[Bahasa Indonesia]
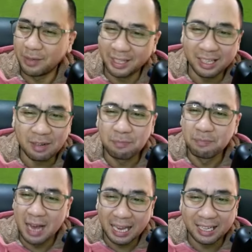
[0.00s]
ini
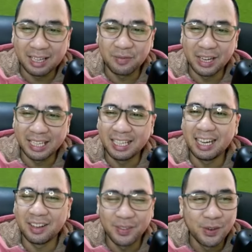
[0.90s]
kembali dia
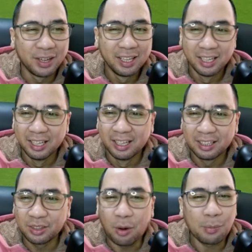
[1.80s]
menggila, Bung.
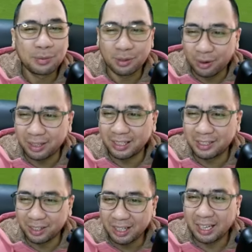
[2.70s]
Top skor dia
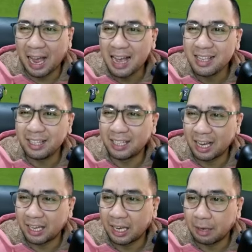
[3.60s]
coy,
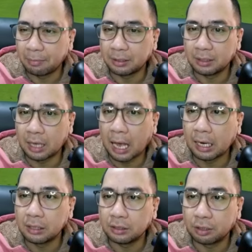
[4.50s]
anjay. Eh masih
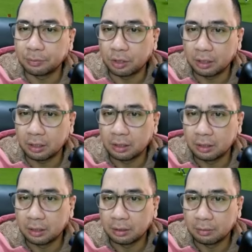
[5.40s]
Halan sih top skornya.
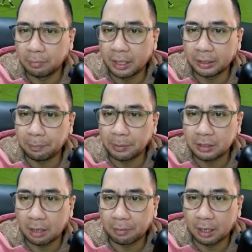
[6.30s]
Beda tipis
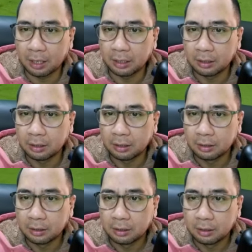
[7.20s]
lah sama Halan.
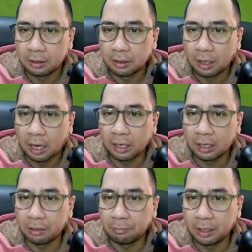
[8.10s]
Halan
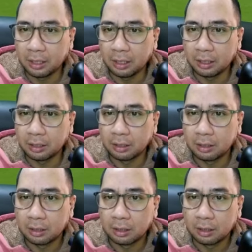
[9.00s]
lagi menggila nih
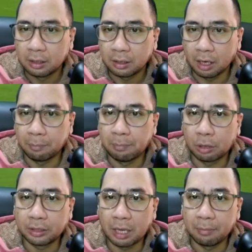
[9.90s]
ya
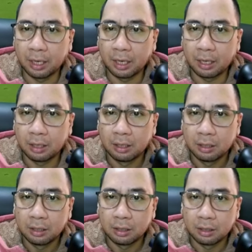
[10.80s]
about time lah ya.
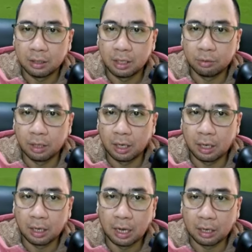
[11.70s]
Dia
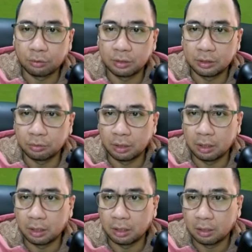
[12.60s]
udah harusnya sih udah